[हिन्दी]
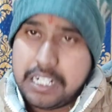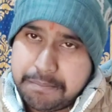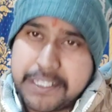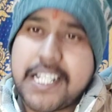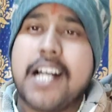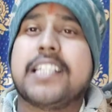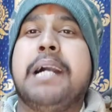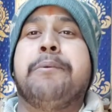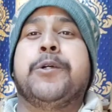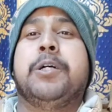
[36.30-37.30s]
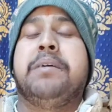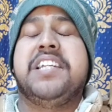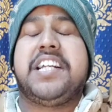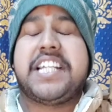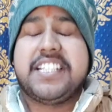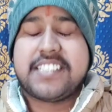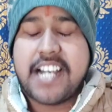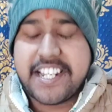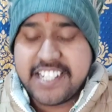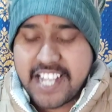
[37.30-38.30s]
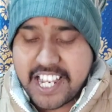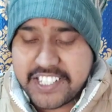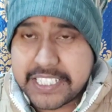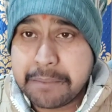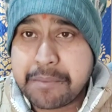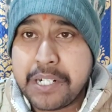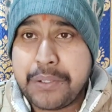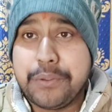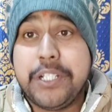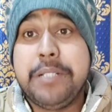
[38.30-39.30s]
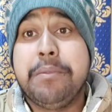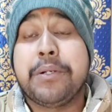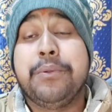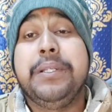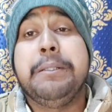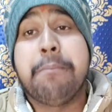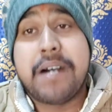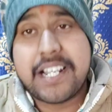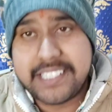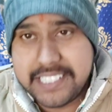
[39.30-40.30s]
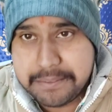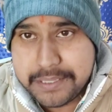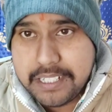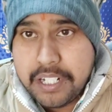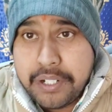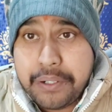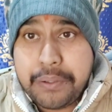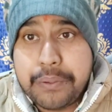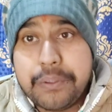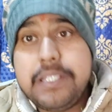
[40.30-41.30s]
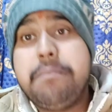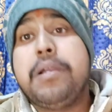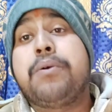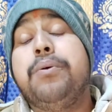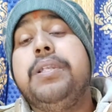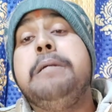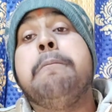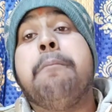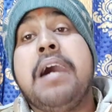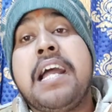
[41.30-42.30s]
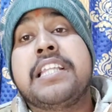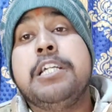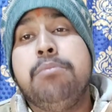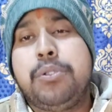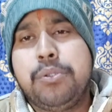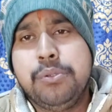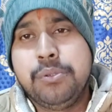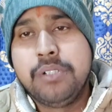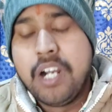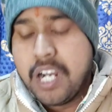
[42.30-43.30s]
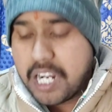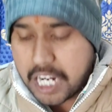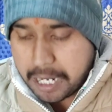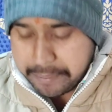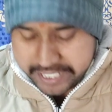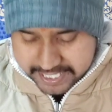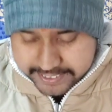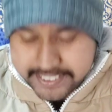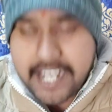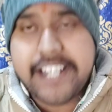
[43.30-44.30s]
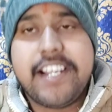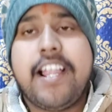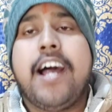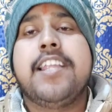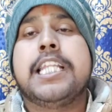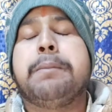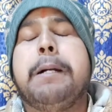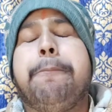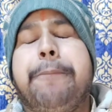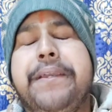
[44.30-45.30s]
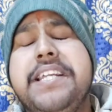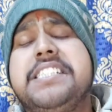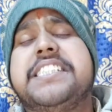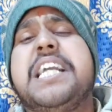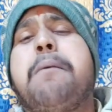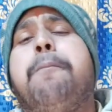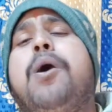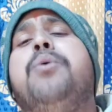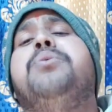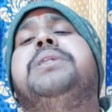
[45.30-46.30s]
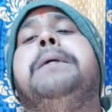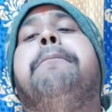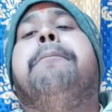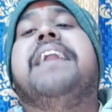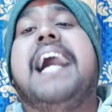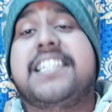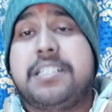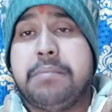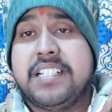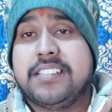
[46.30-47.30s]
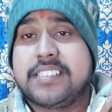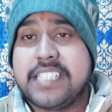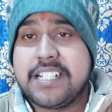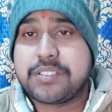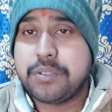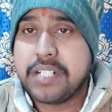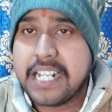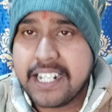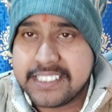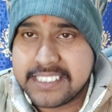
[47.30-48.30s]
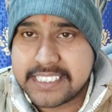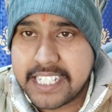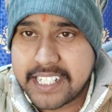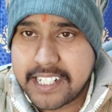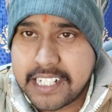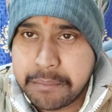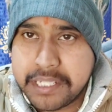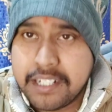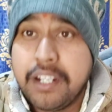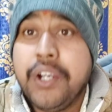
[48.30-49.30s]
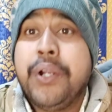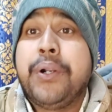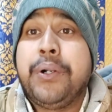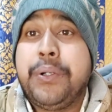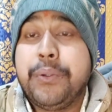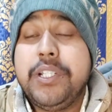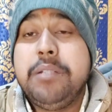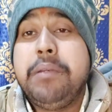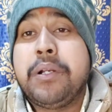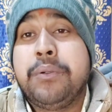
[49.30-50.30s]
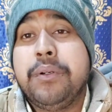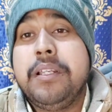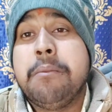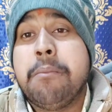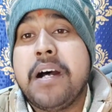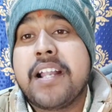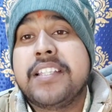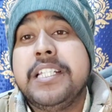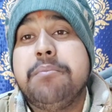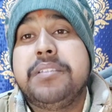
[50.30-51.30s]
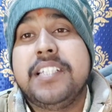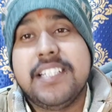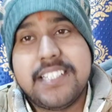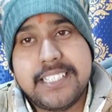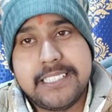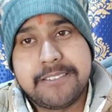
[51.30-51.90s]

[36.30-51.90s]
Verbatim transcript: अब बता दें आप लोगों भैया खेसारी लाल यादव का डोली में गोली मार देव डोली में गोली मार देव टू अब खेसारी लाल यादव का फिर से एक बहुत ही ब्लास्ट भैया सेट सॉन्ग आ रहा है जिस गाने का नाम है डोली में गोली मार देव थ्री